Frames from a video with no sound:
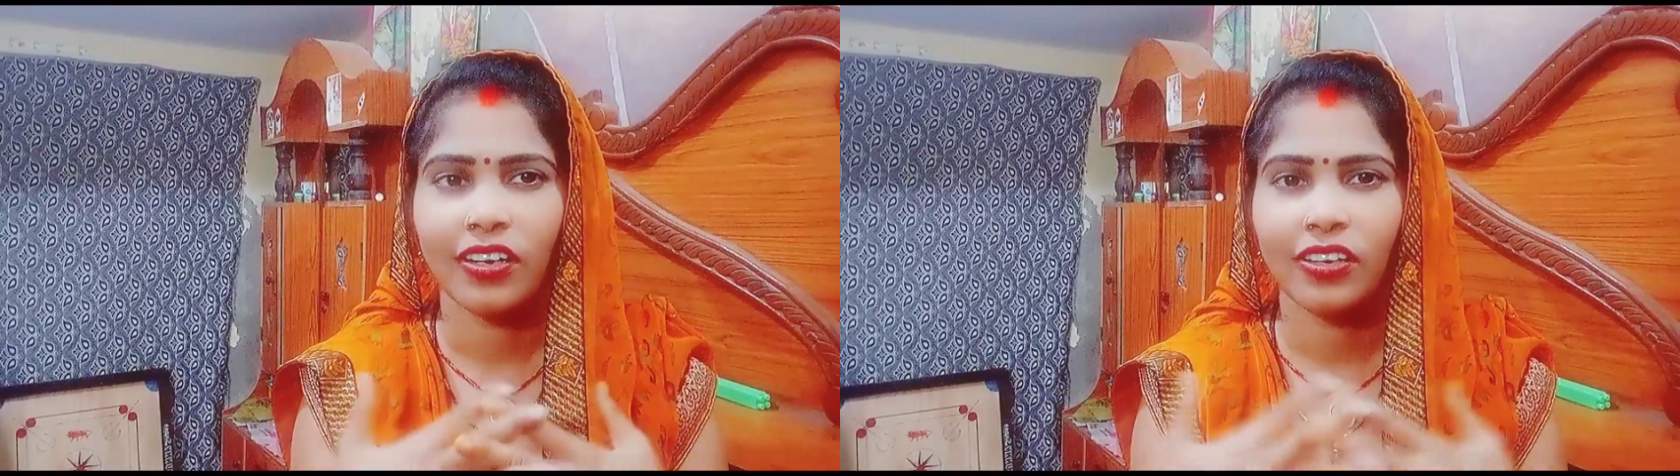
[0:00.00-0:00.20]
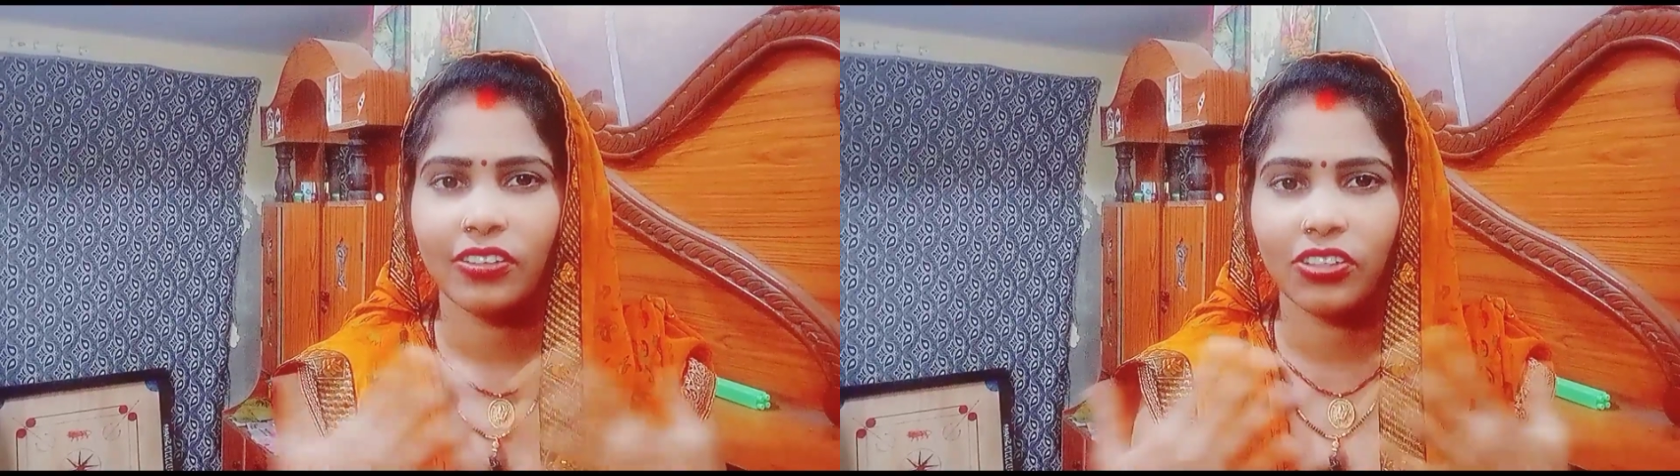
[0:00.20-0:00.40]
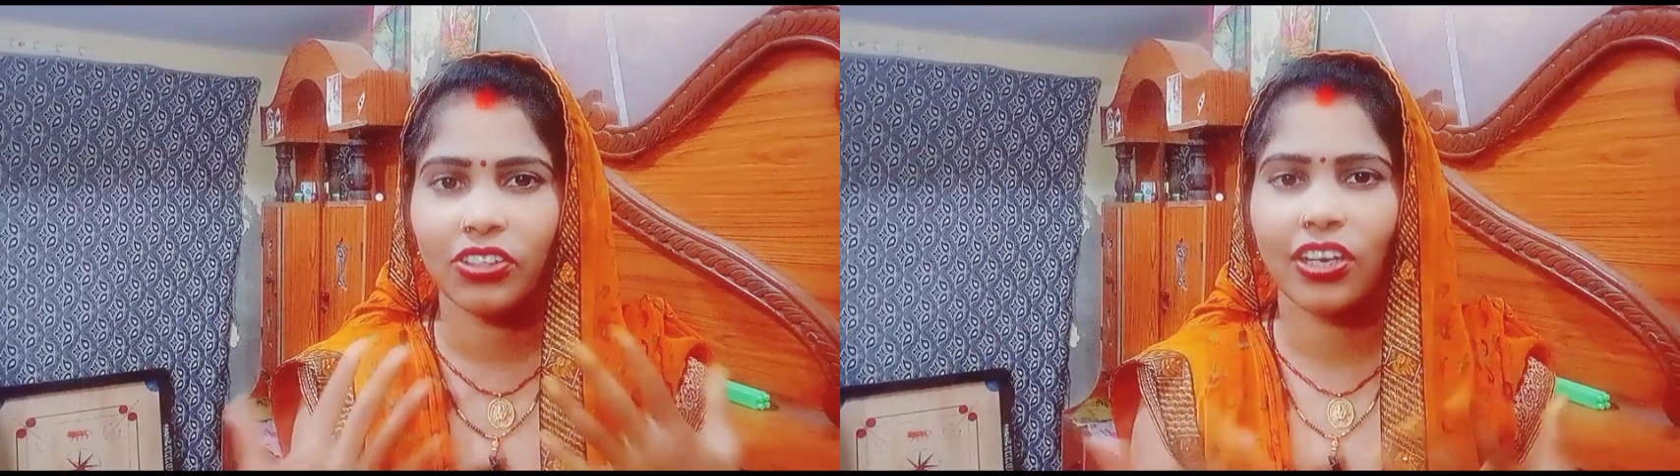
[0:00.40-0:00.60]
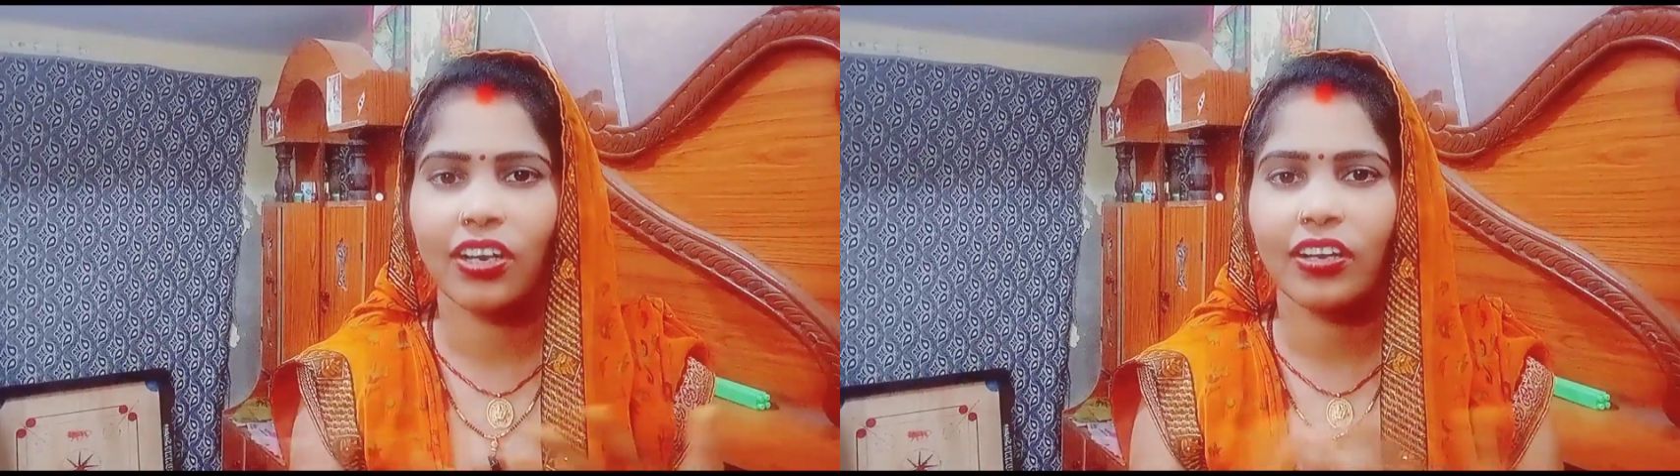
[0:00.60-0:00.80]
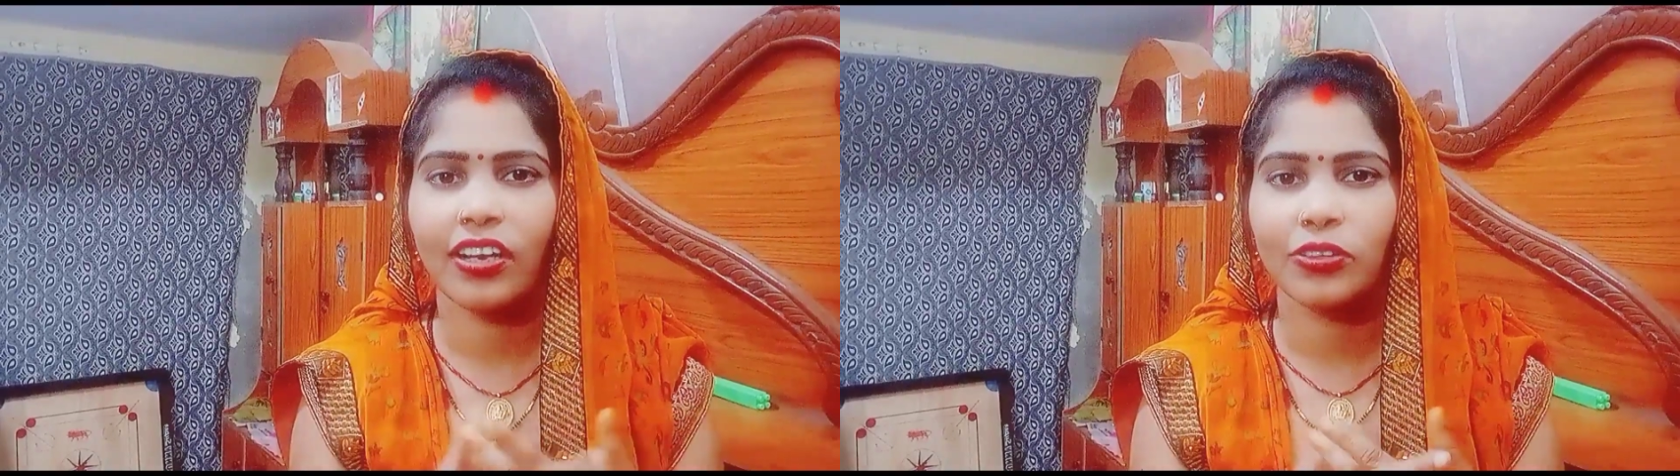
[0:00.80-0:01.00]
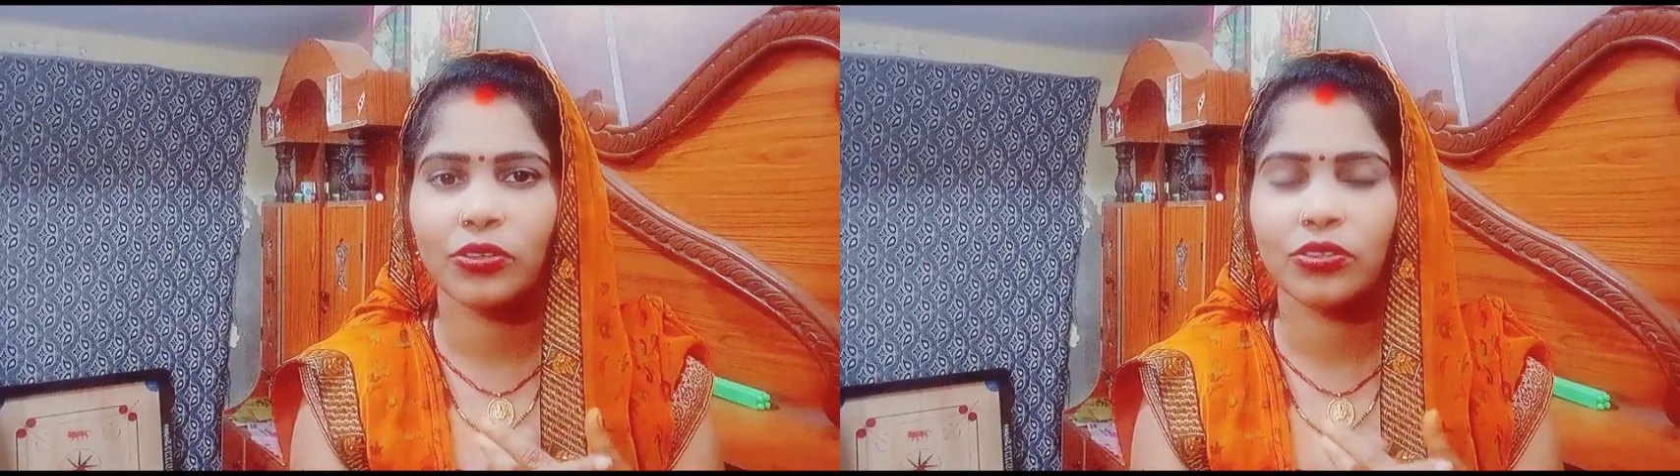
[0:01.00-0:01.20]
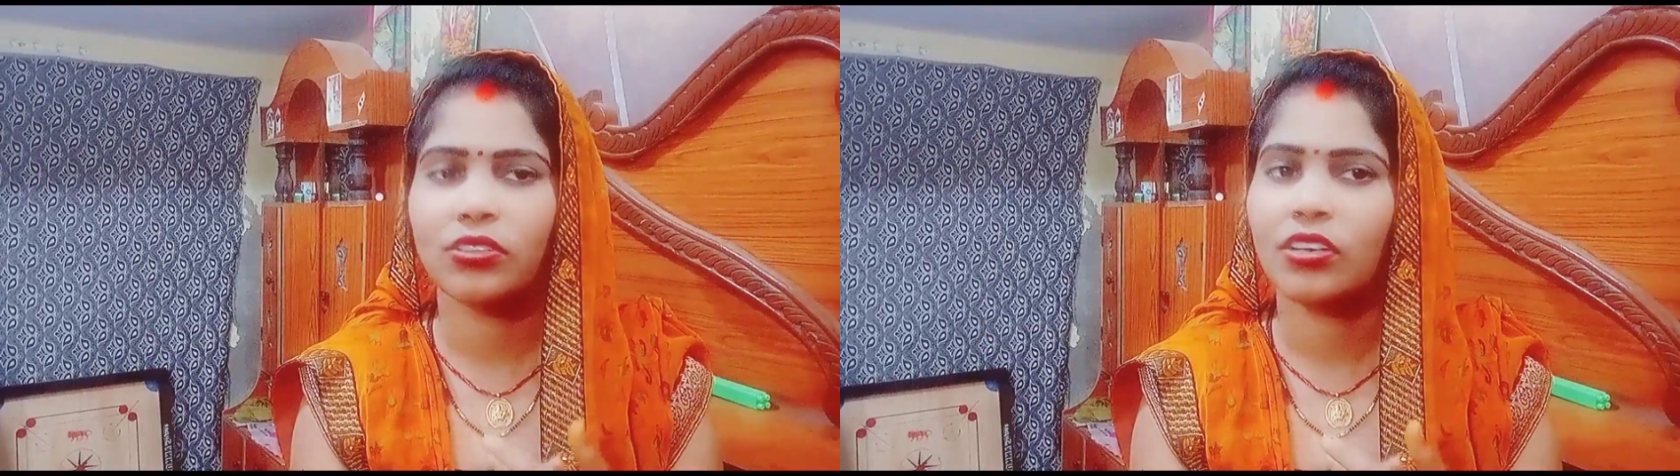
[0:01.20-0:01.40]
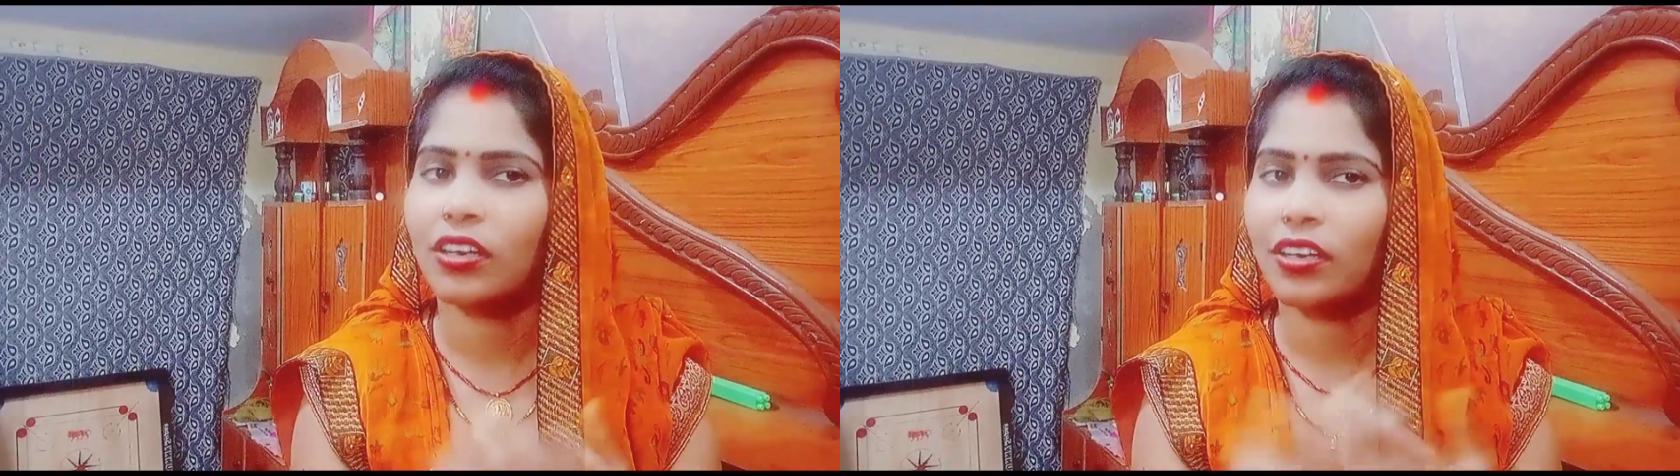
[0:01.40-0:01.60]
और डर लग रहा है दोस्तों
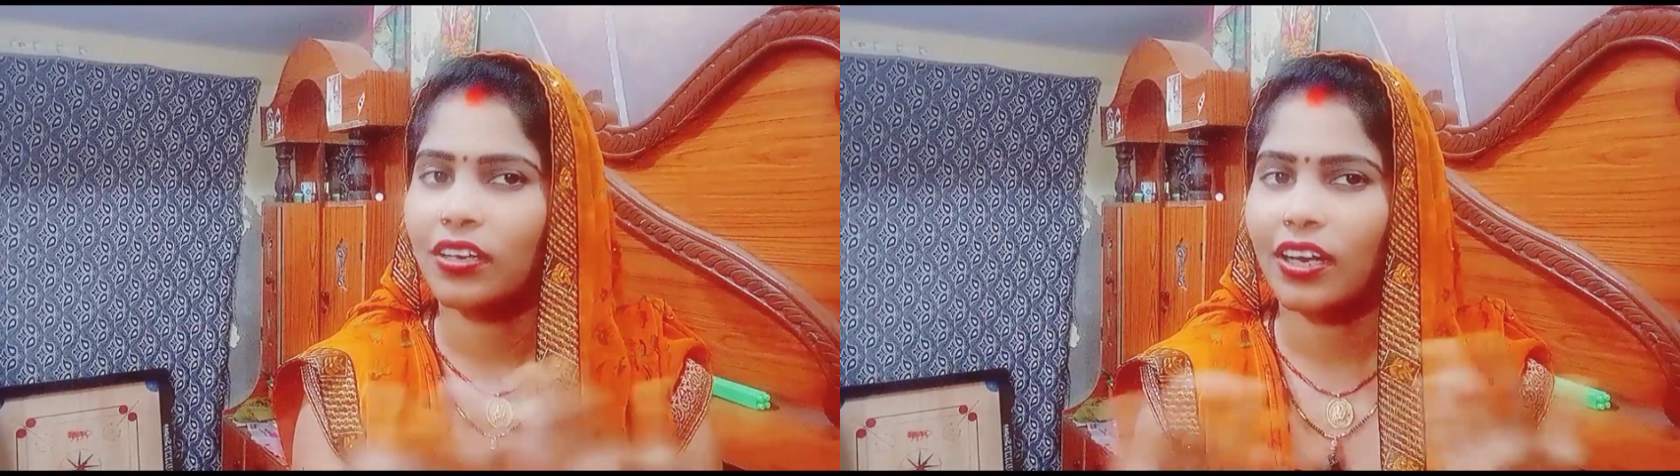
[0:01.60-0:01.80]
कल